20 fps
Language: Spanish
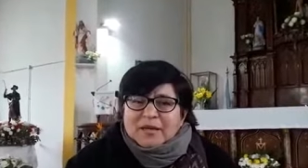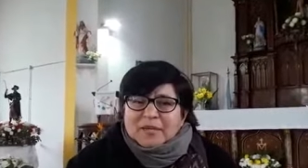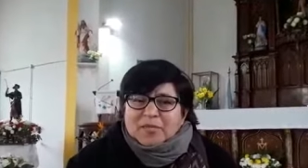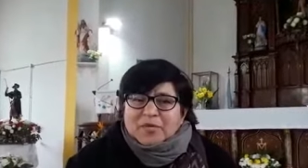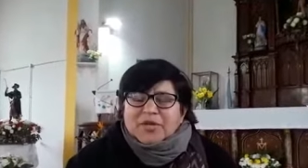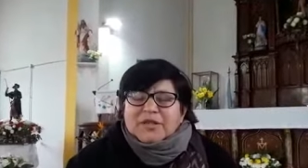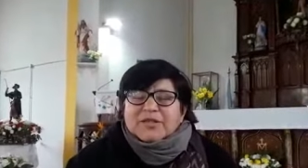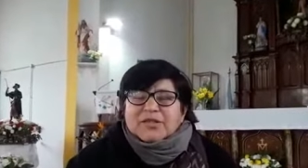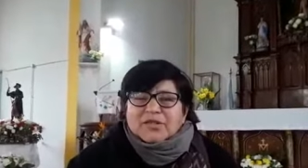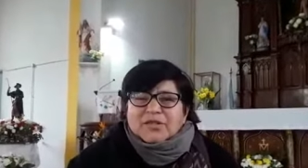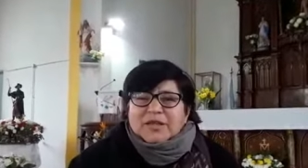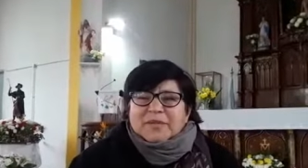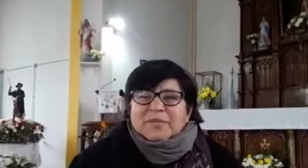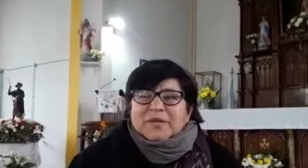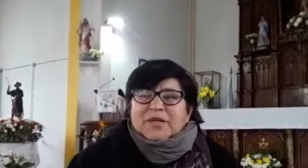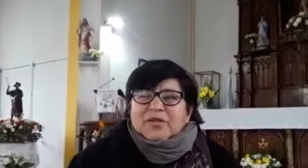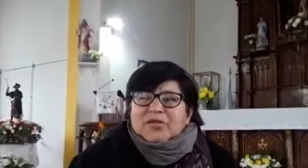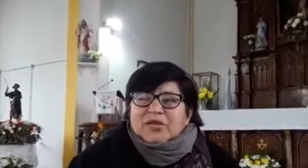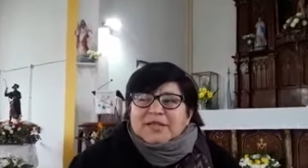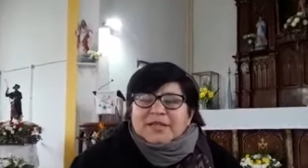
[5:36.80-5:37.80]
Por eso
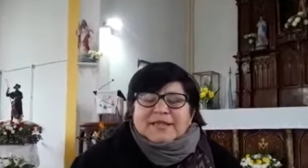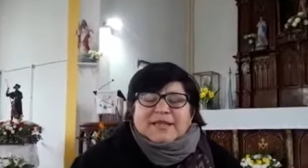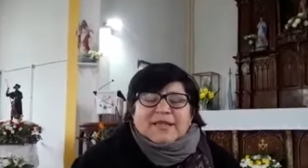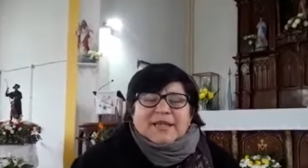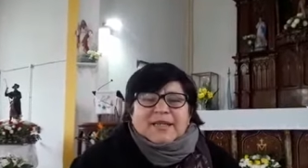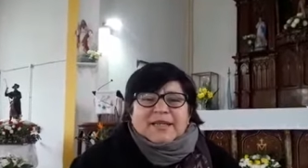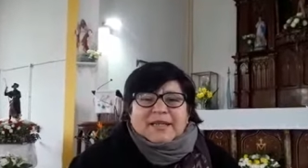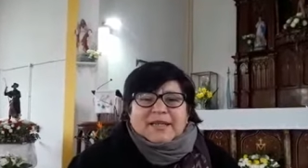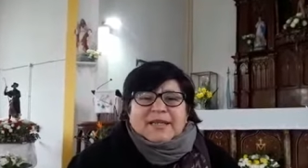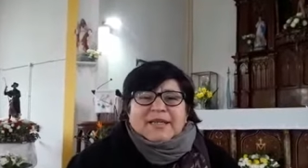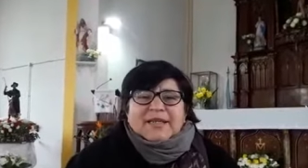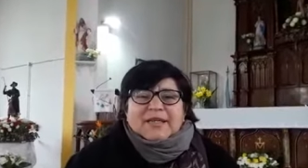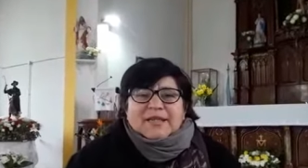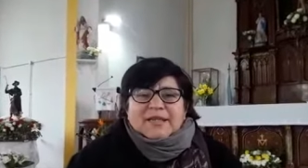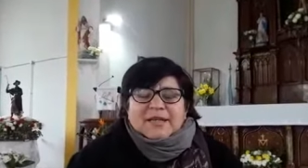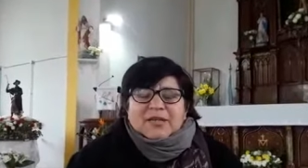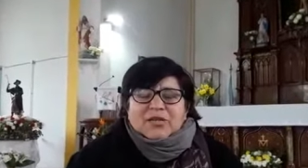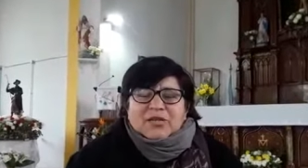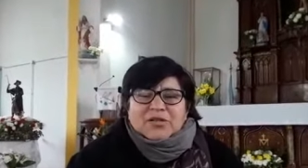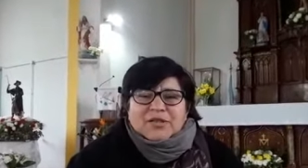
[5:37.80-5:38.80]
siempre nos dice ir
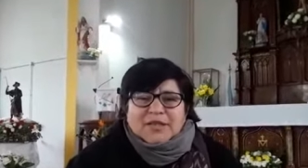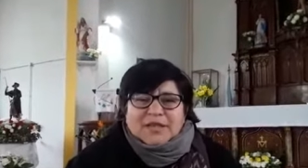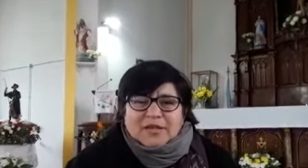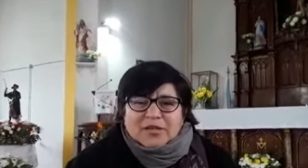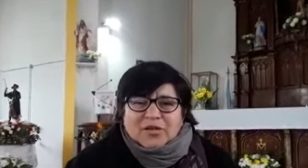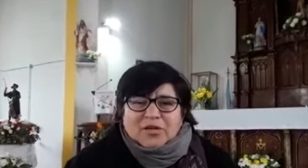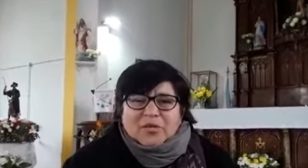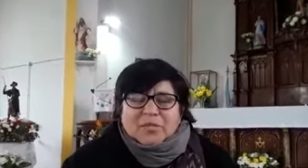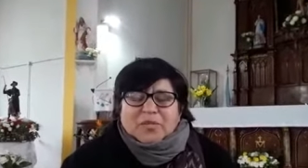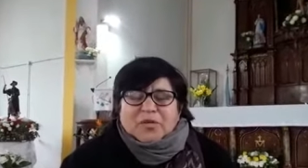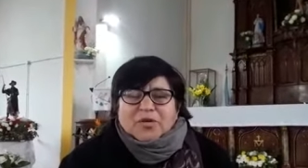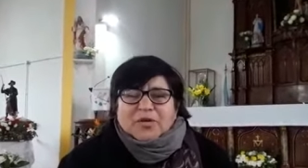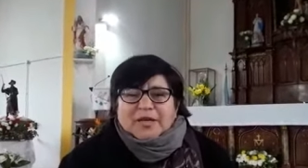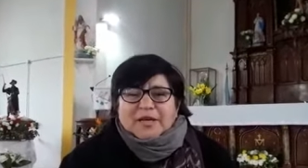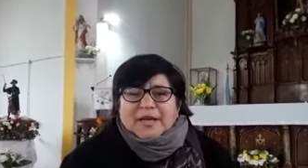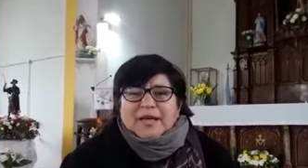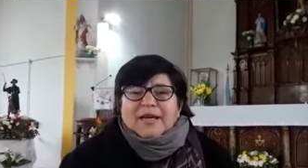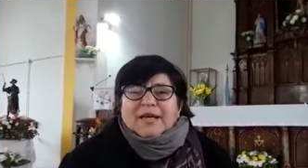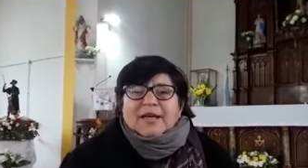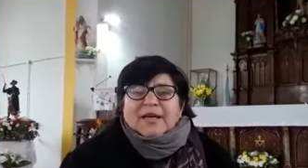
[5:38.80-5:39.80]
de dos en dos,
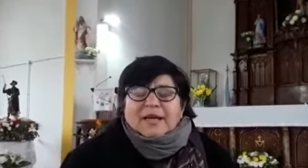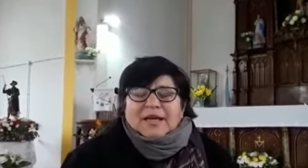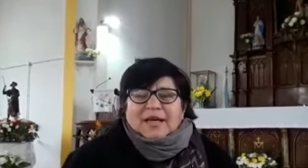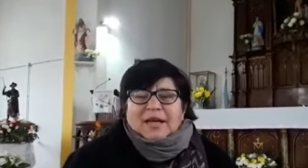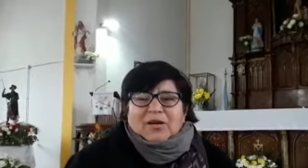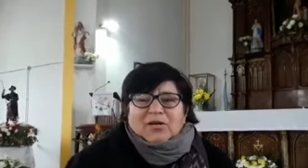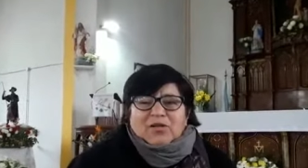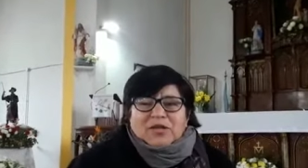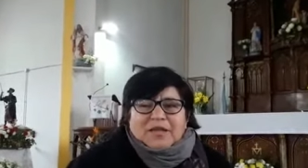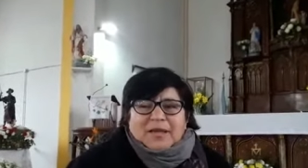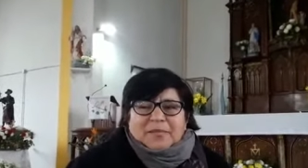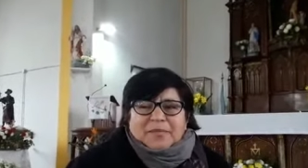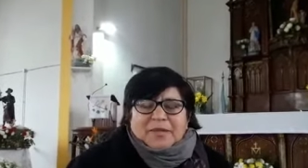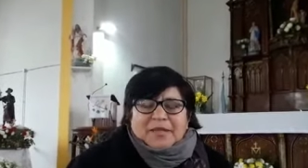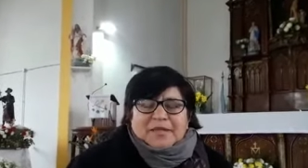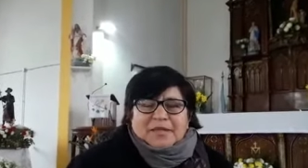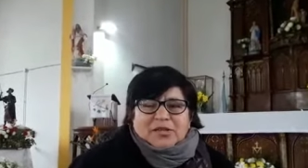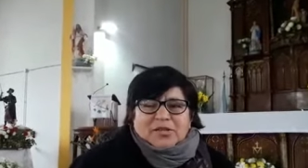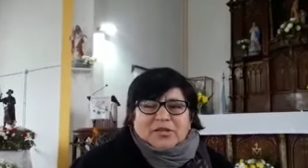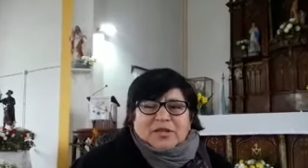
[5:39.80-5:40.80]
porque la otra
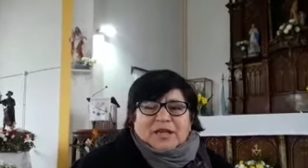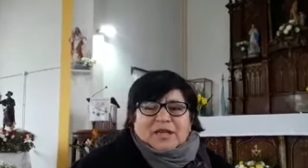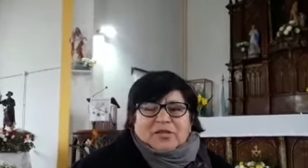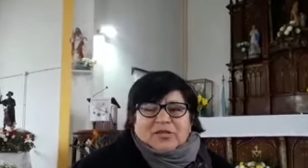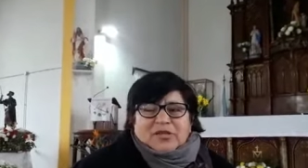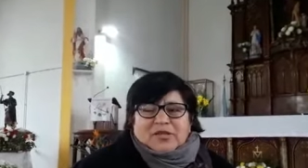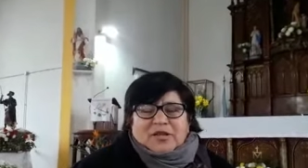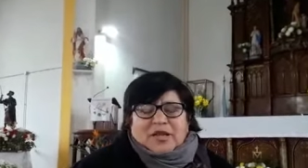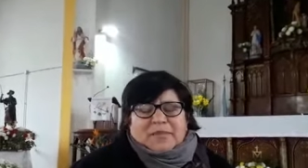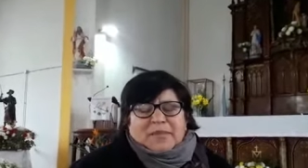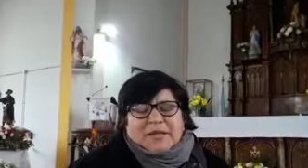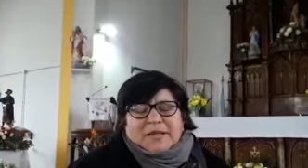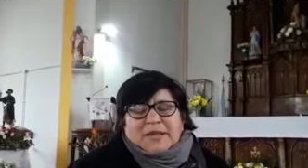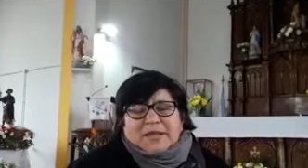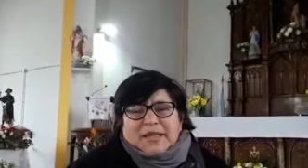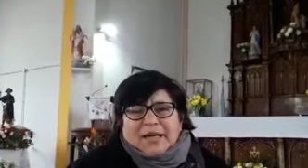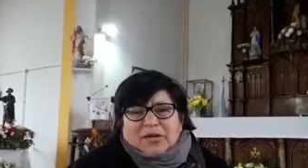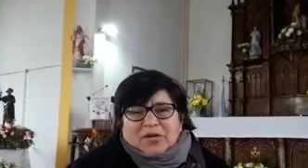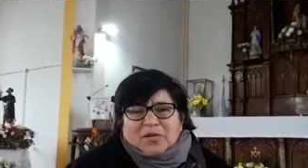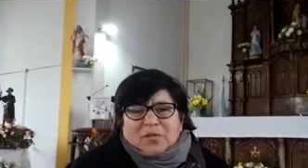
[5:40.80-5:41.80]
persona no
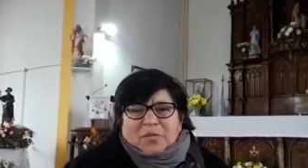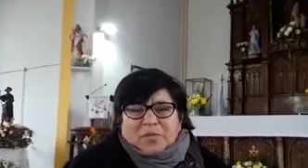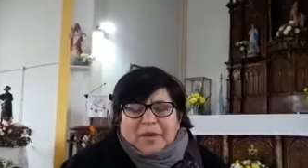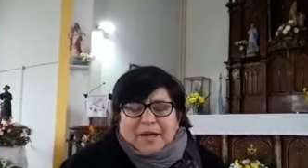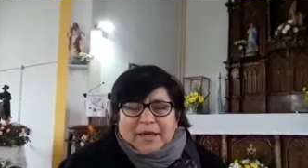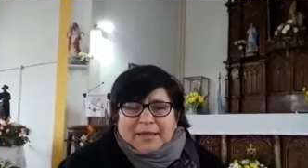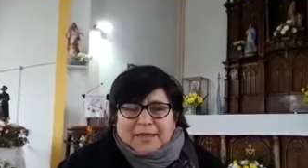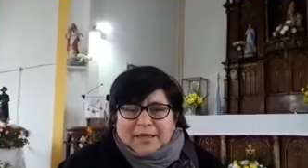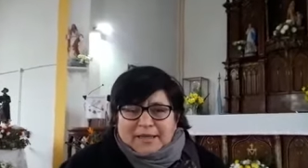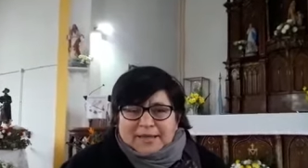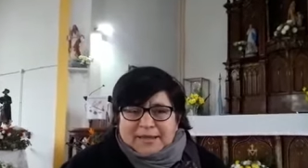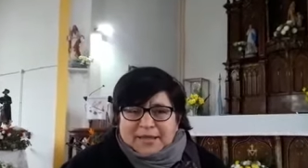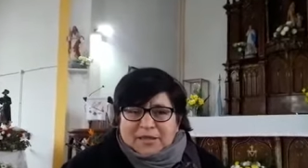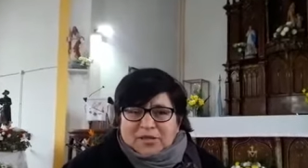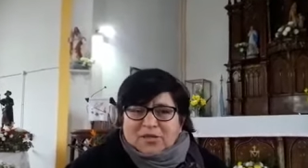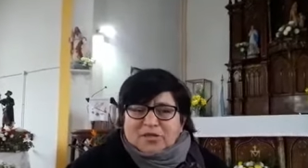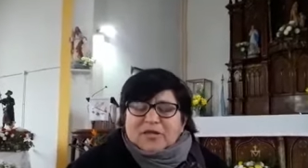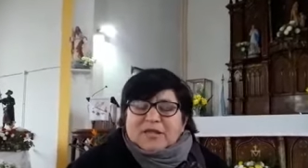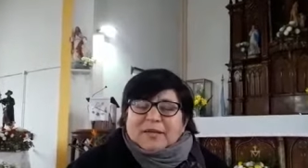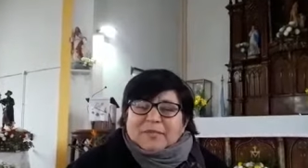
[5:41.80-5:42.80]
solamente te acompaña,
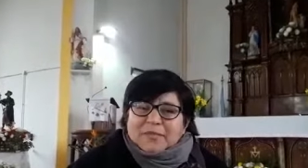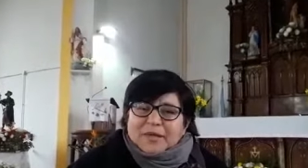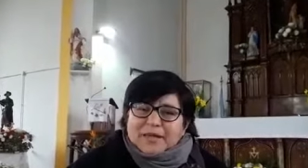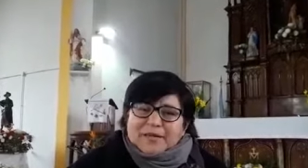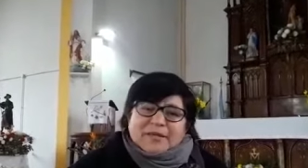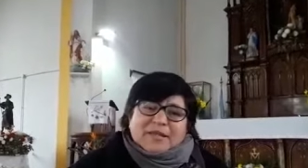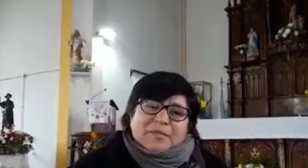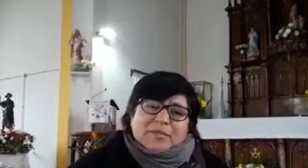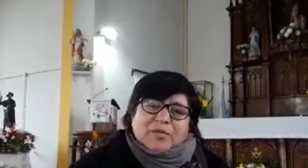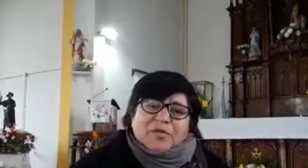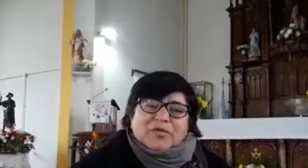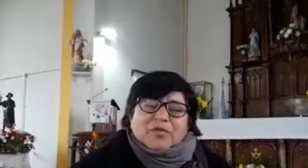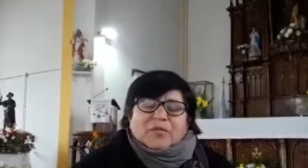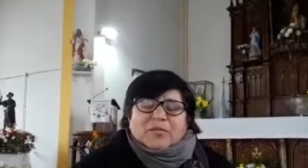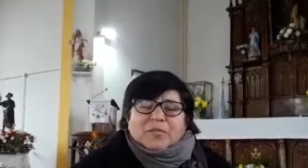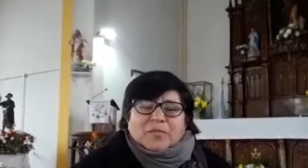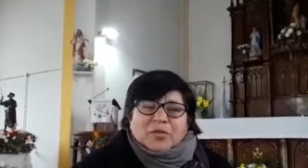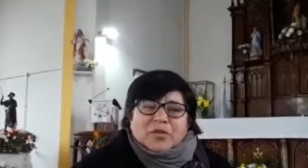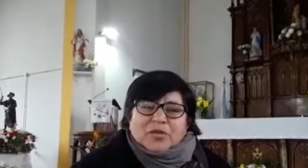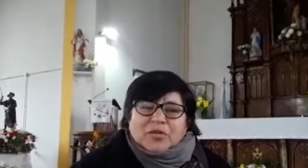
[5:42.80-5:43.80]
sino también te pone
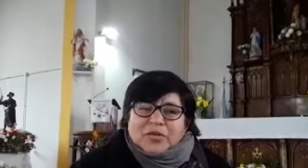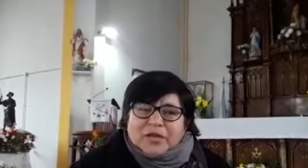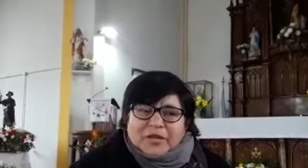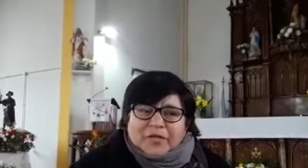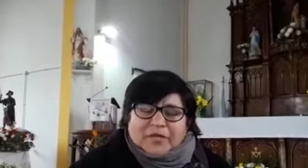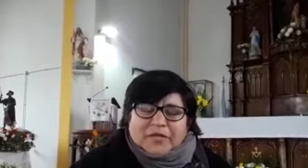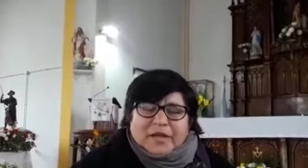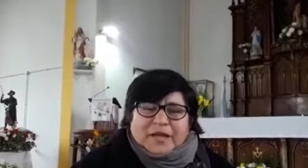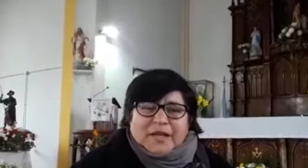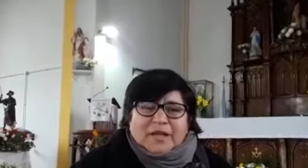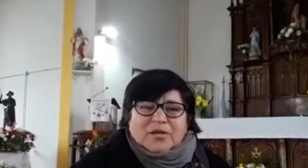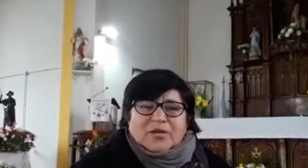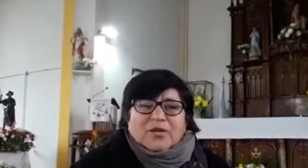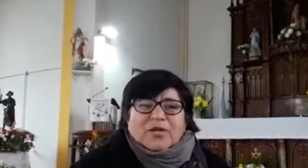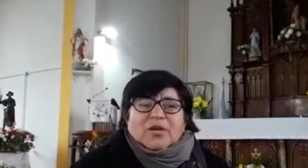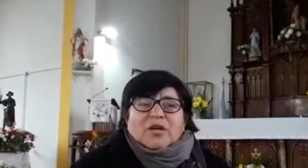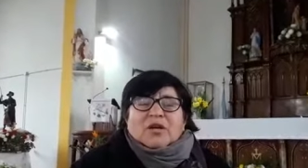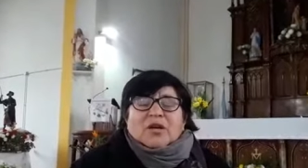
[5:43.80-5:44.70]
un poco de freno